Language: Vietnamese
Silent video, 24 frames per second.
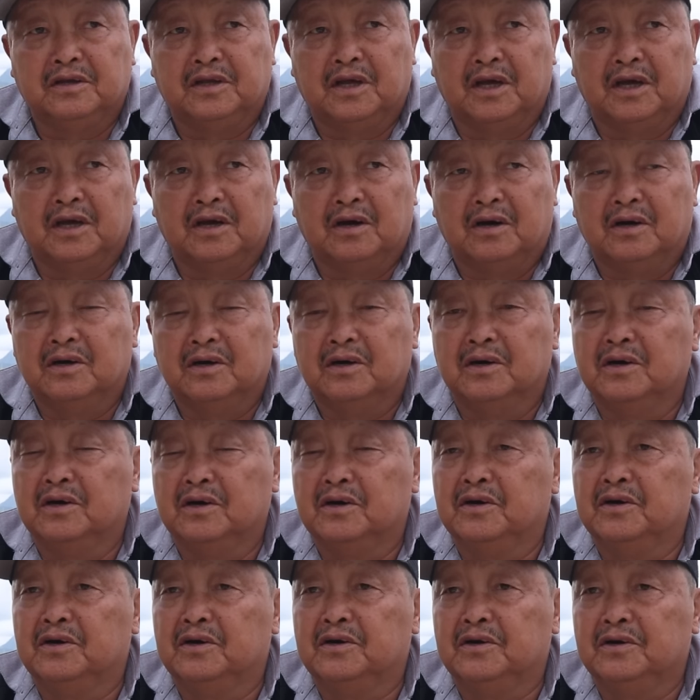chế
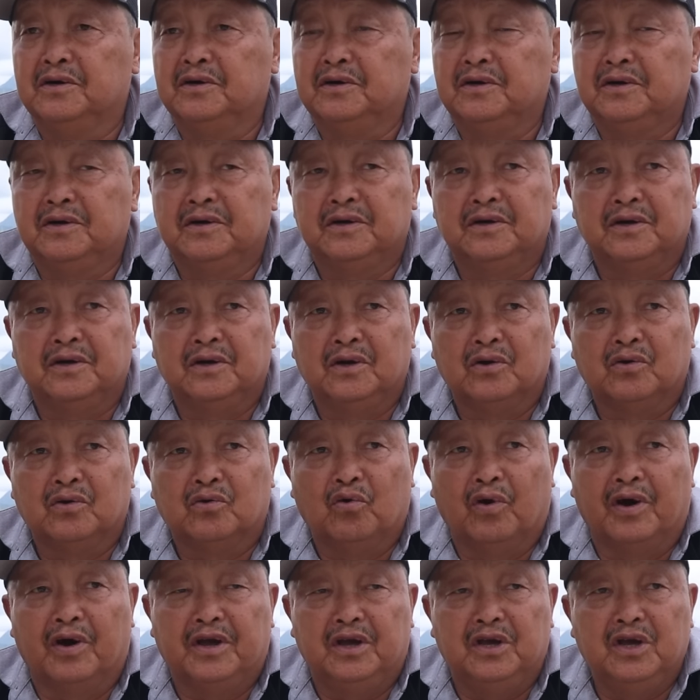ơ
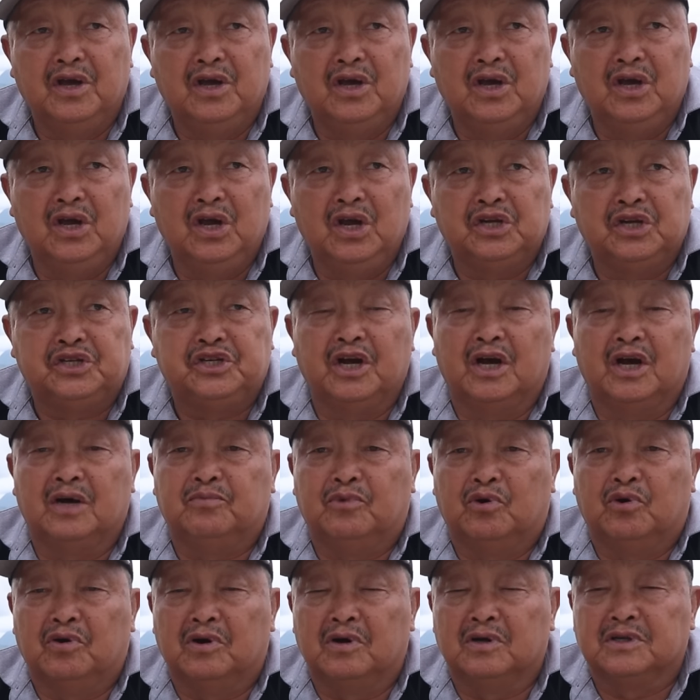của ý xe
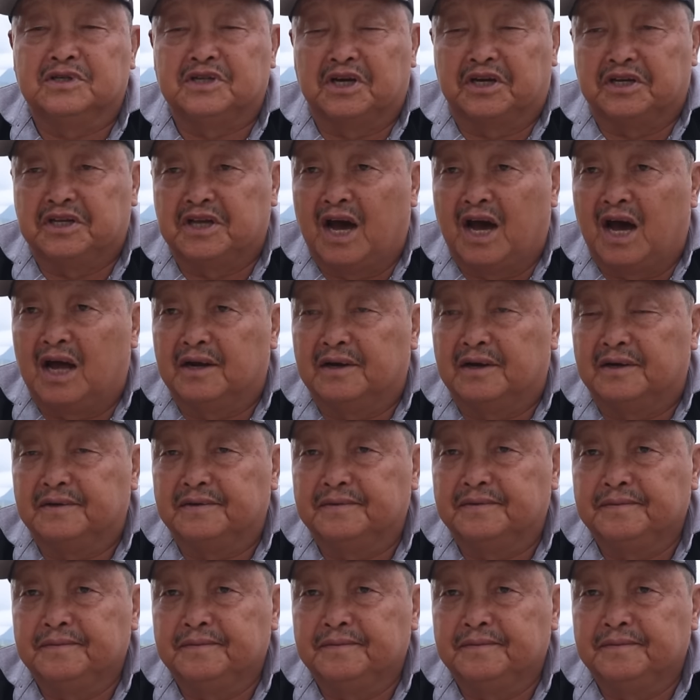mùa sân gia nữa